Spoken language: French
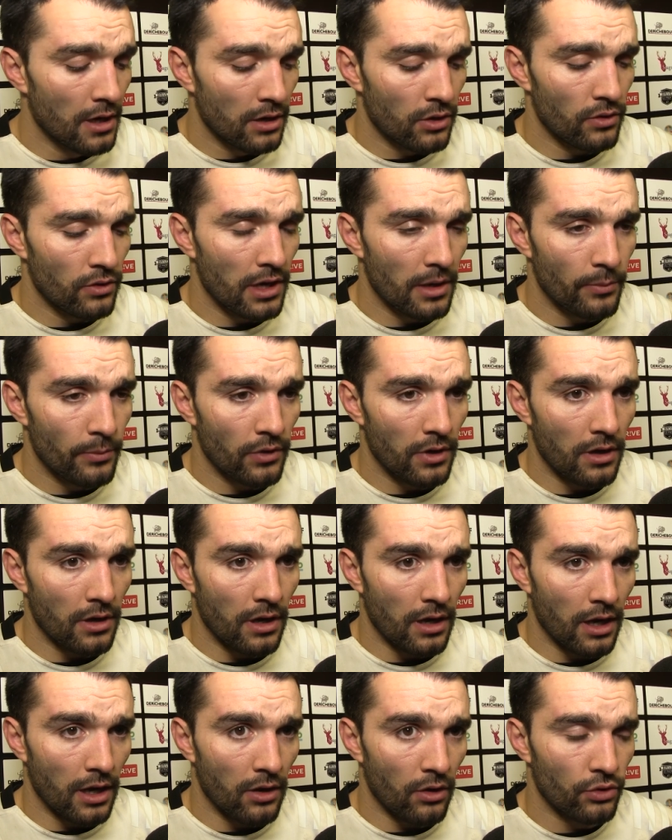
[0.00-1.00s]
coller un peu
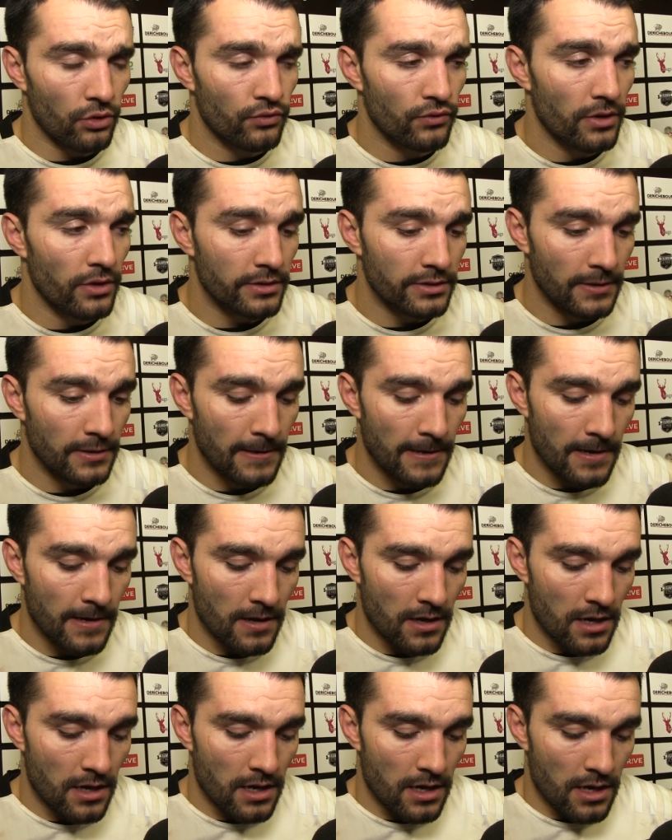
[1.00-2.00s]
à leur culotte.
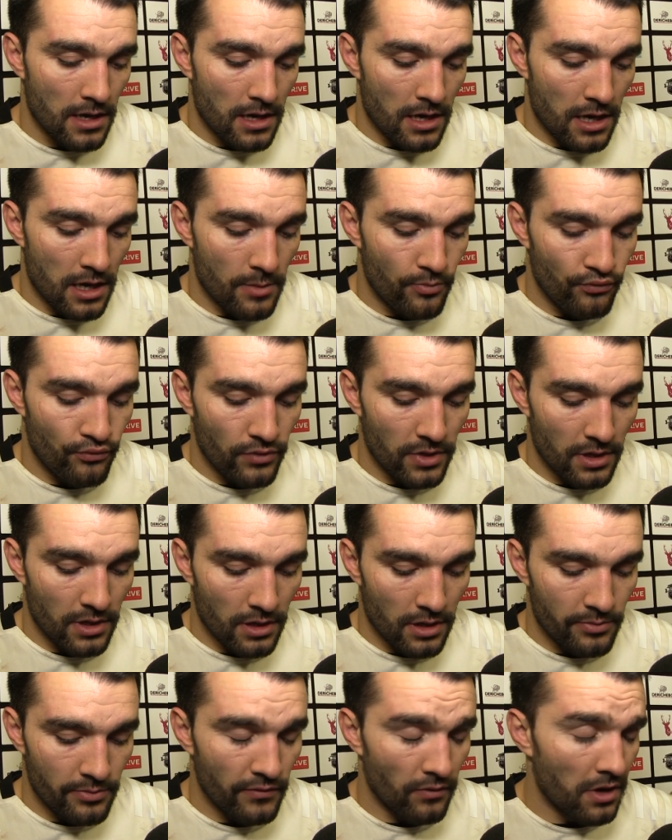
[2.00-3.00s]
Et puis,
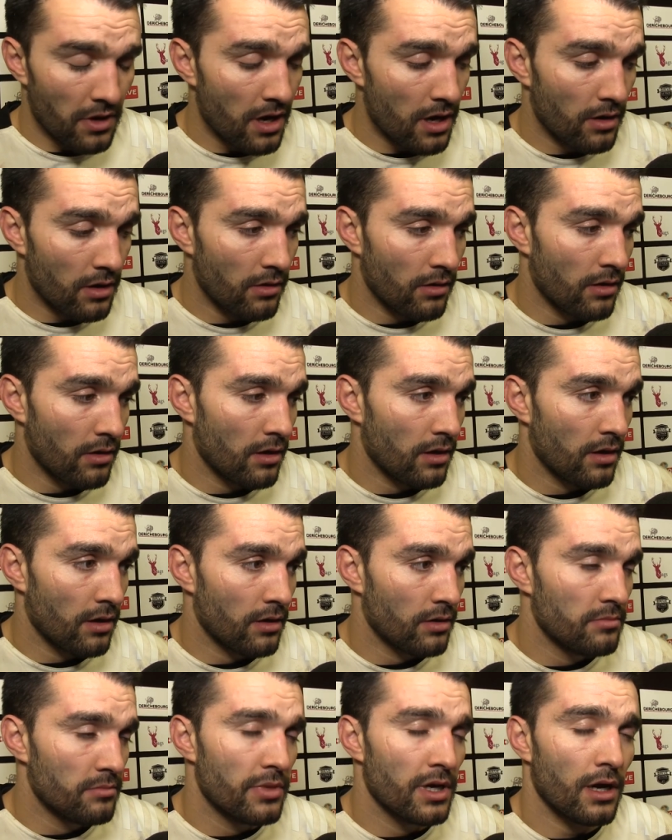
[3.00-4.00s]
euh, puis voilà,
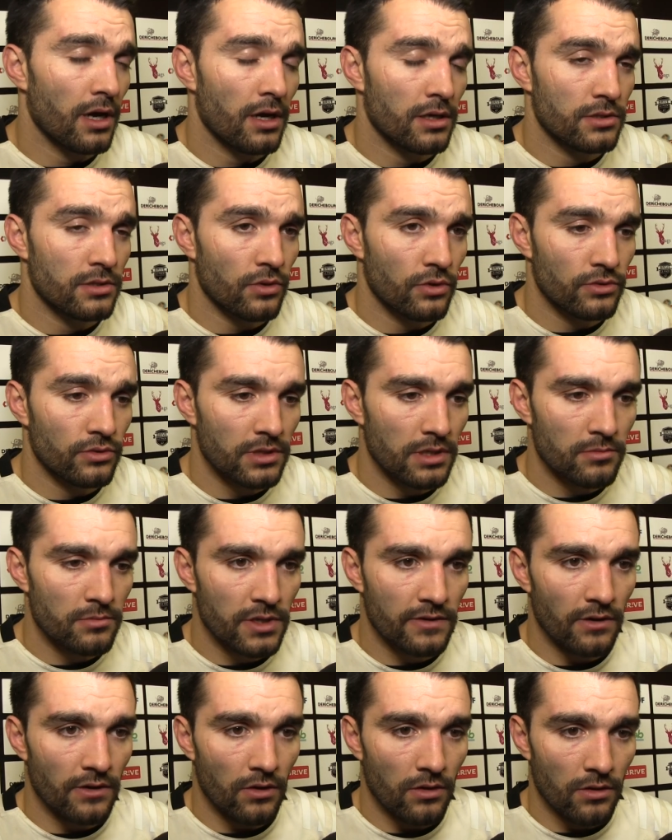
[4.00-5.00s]
hein, une belle réaction en deuxième
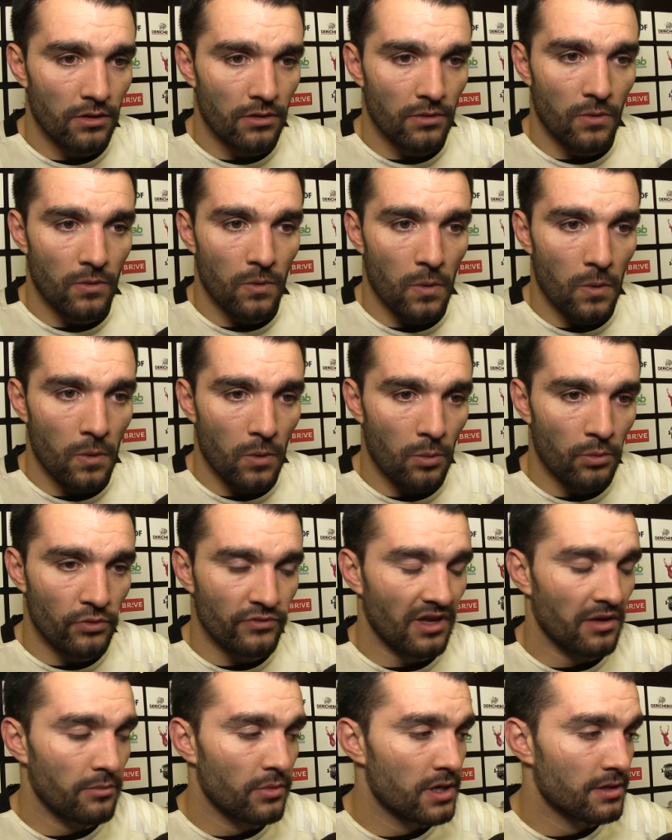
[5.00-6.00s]
mi-temps, on
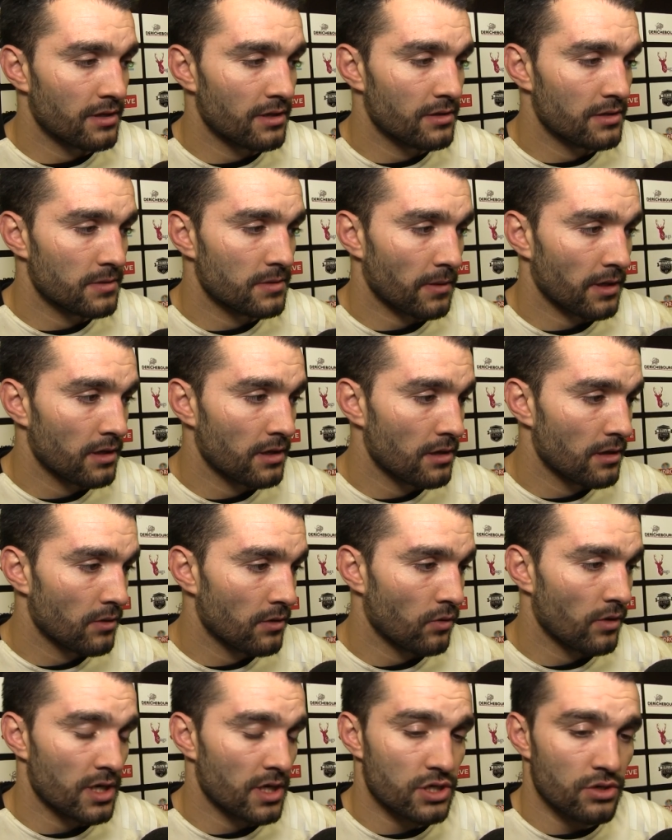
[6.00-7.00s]
monte un bel état d'esprit,
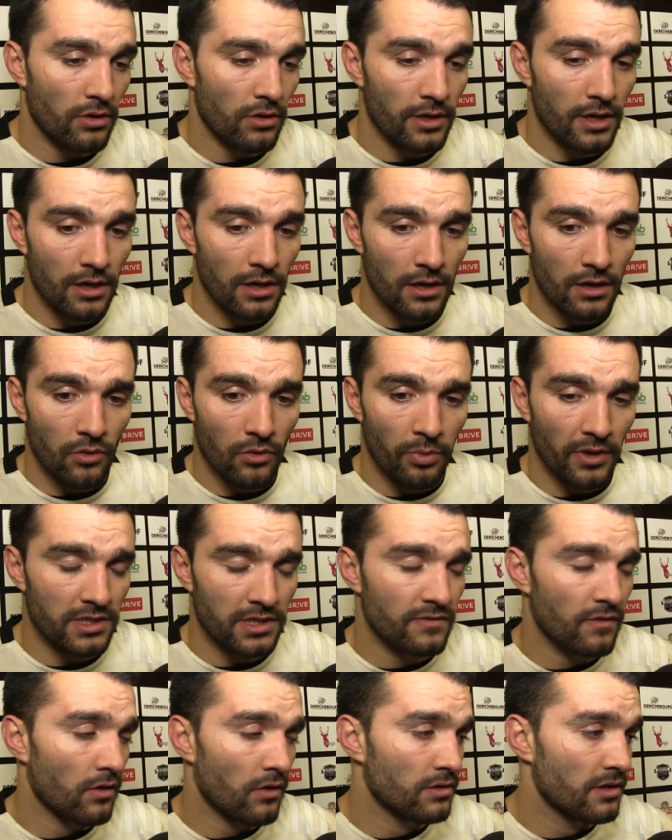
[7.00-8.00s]
on lâche rien, on
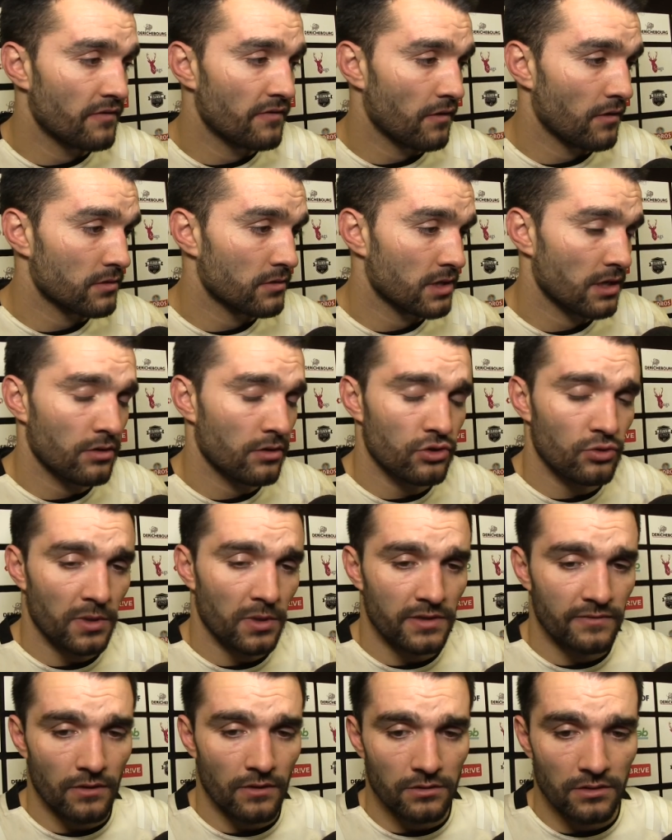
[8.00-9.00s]
presse fort en défense, et quand tu
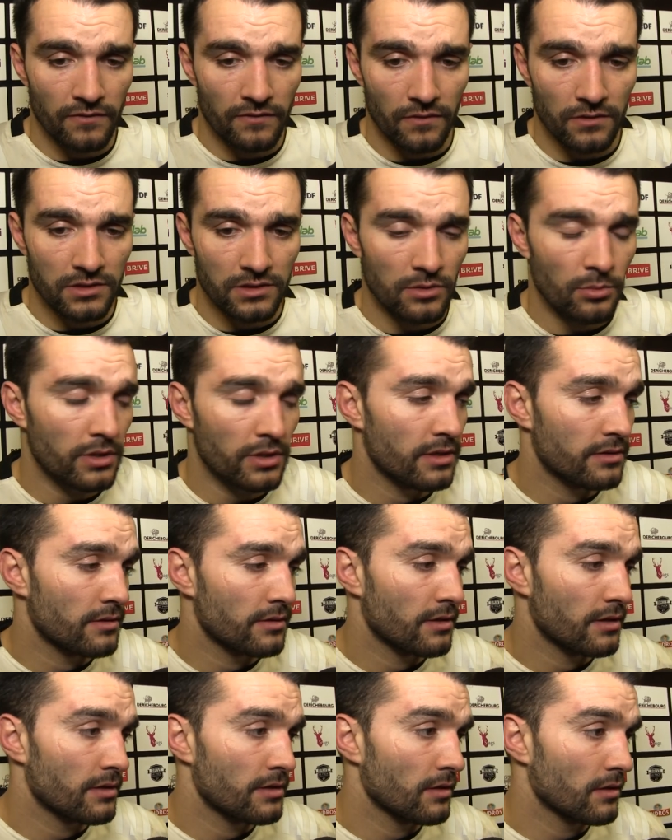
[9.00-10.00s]
presses fort en défense, eh ben,
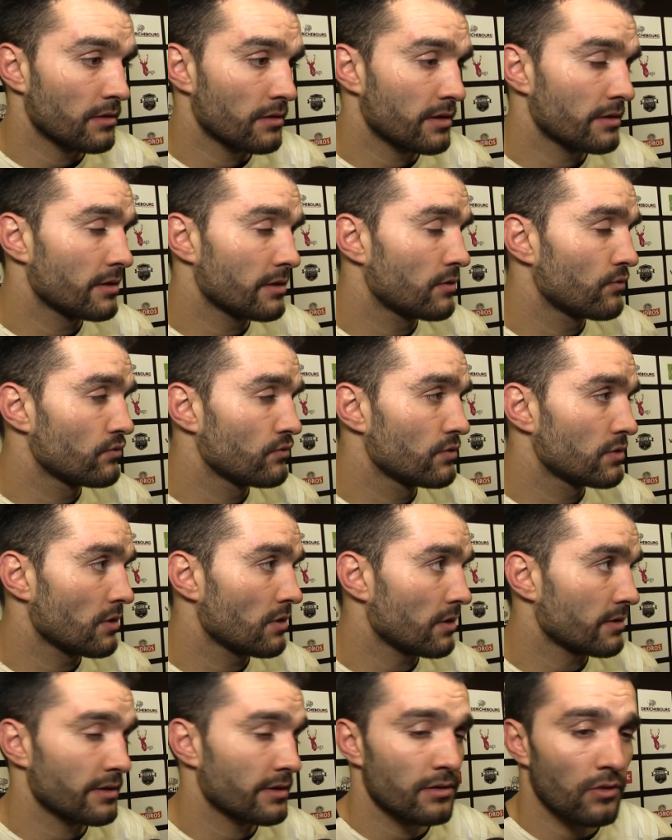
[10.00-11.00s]
tu as, des coups du
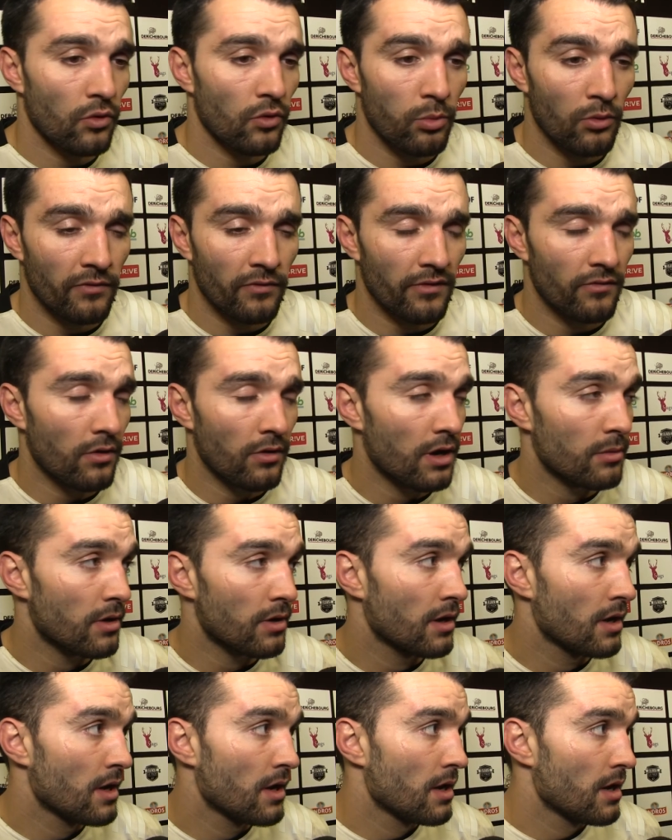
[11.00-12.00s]
sort, tu as des rebonds favorables,
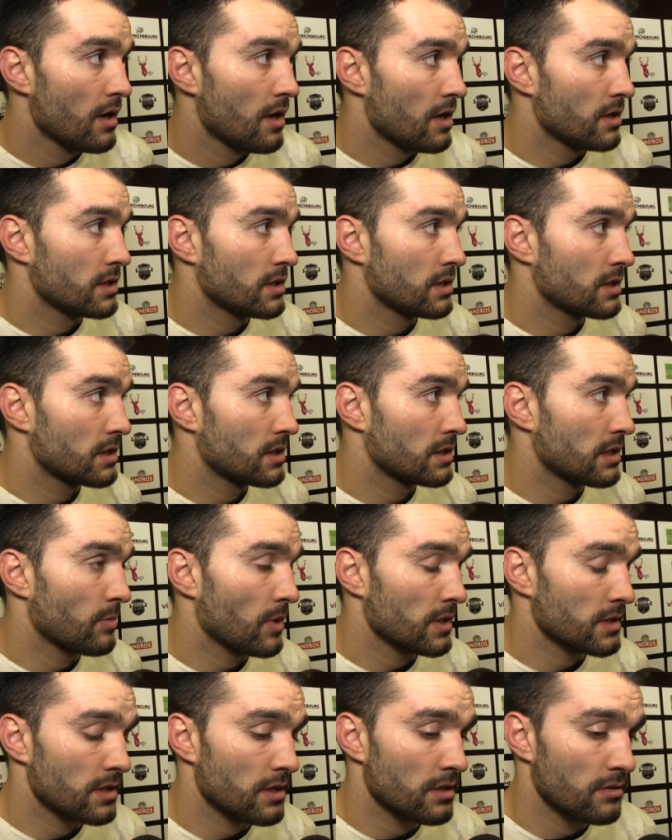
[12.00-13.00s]
et c'est ce qui s'est
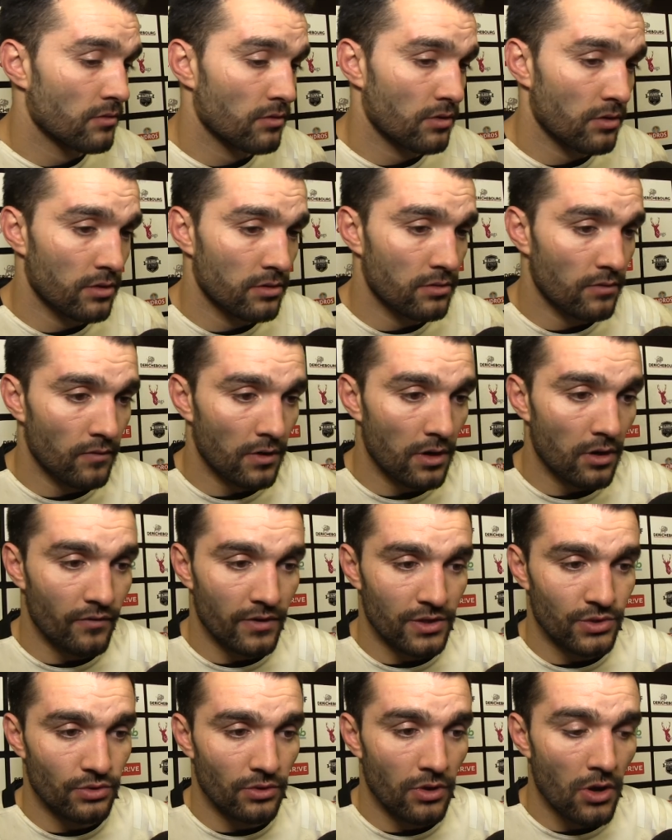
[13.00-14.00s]
passé. Donc, euh, donc voilà, on va,